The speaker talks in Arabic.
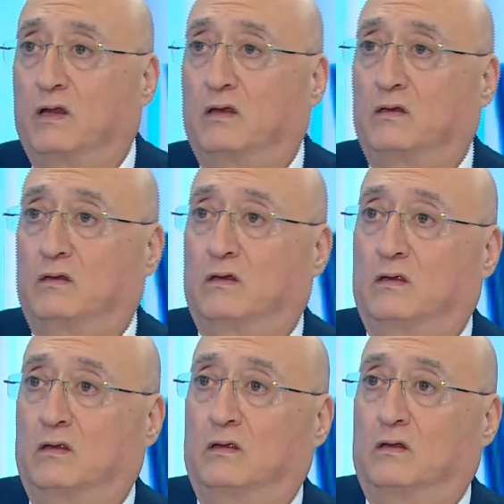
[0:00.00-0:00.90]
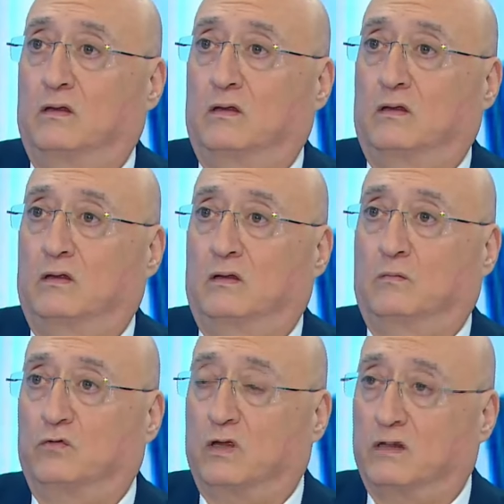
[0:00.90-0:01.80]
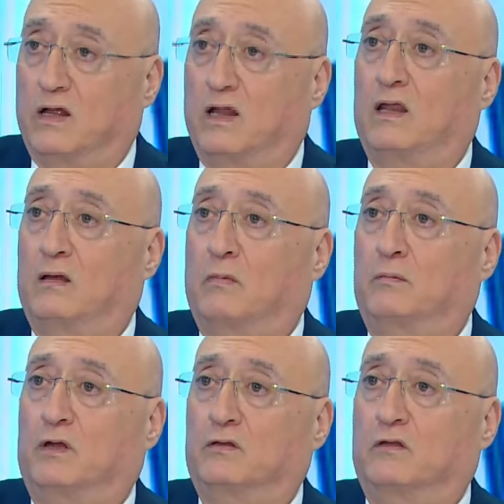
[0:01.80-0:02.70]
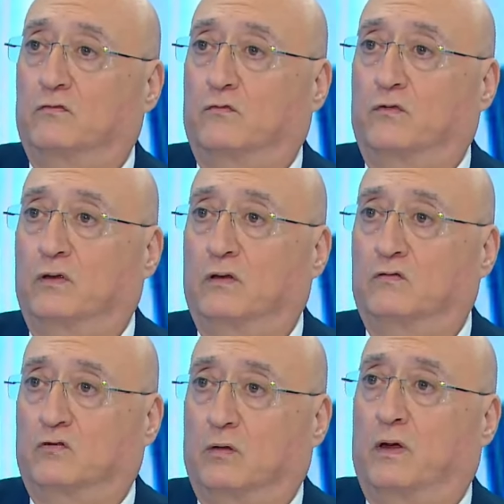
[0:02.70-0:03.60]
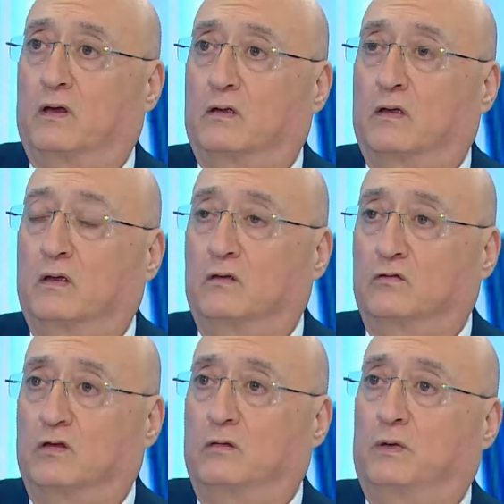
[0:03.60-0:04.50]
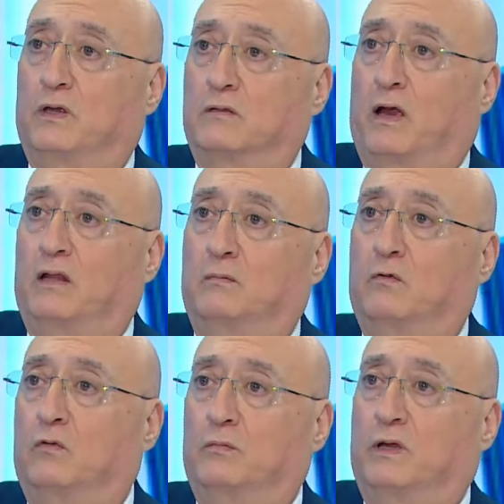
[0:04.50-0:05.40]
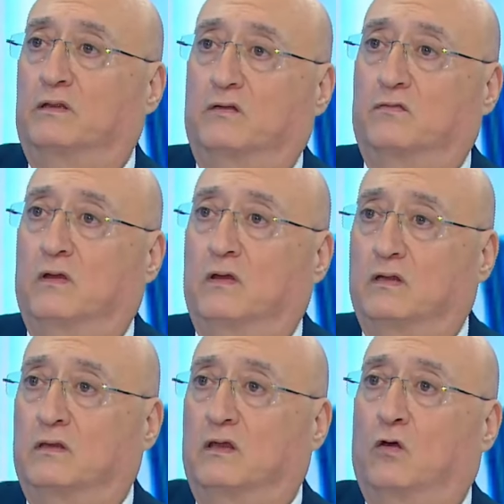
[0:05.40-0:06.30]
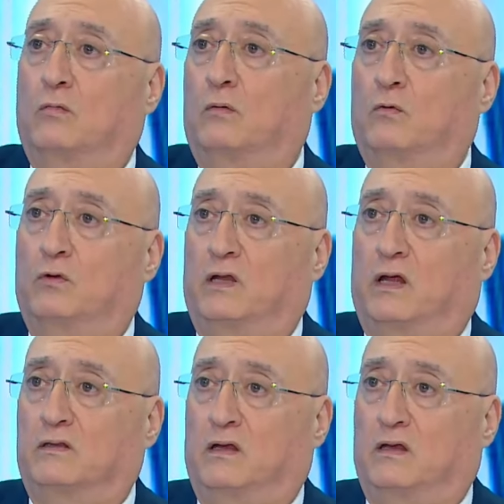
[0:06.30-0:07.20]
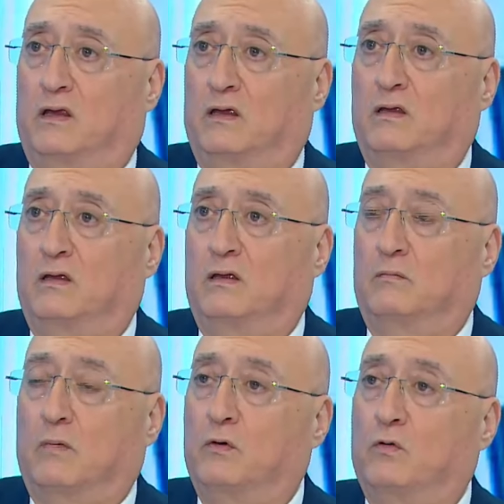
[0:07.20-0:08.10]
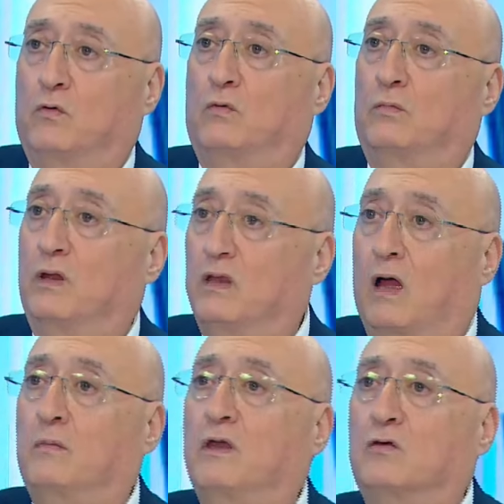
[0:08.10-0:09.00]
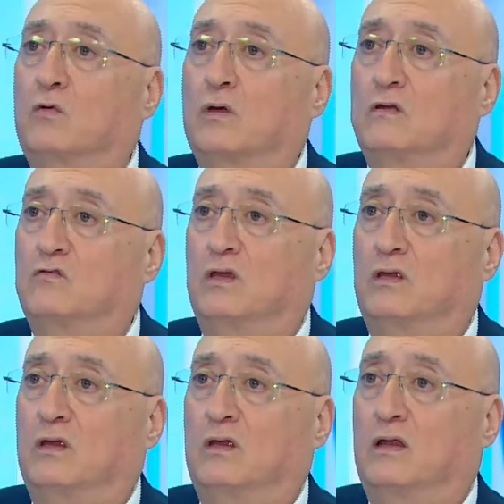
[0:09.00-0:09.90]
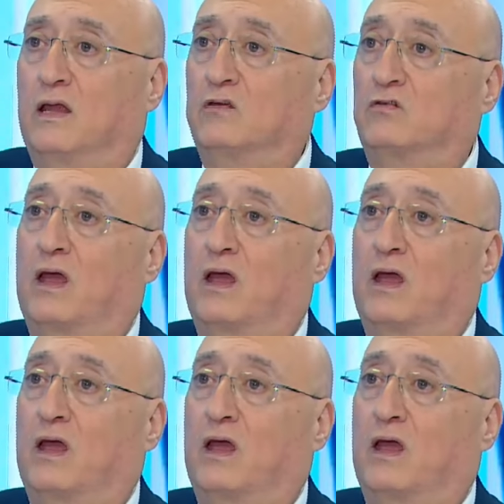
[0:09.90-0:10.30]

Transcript: هنيه المصاد لهلا ما بيعترفوا فيه الشباك الشين بيت ما حدا منهم بيعترف نتنياهو ما بيقول نحن قتلناه ما بيقولوا هن عم ينكروا كل شيء لا تيعملوا